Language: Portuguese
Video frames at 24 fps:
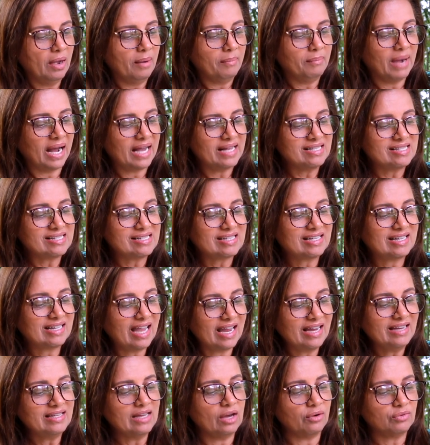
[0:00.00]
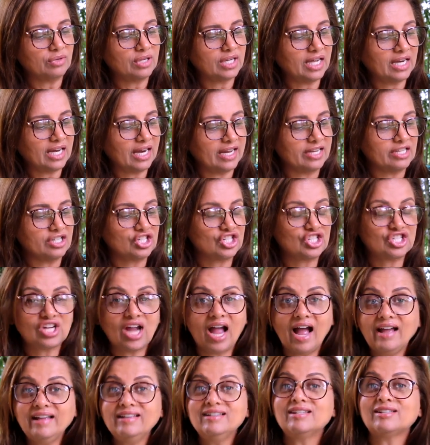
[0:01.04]
mas quem não crê
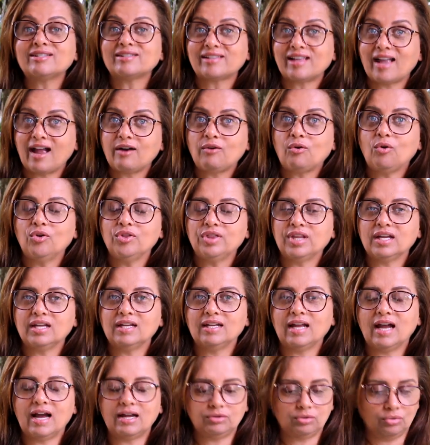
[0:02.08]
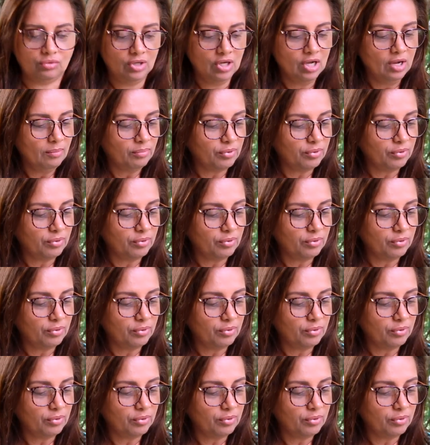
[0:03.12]
já está condenado,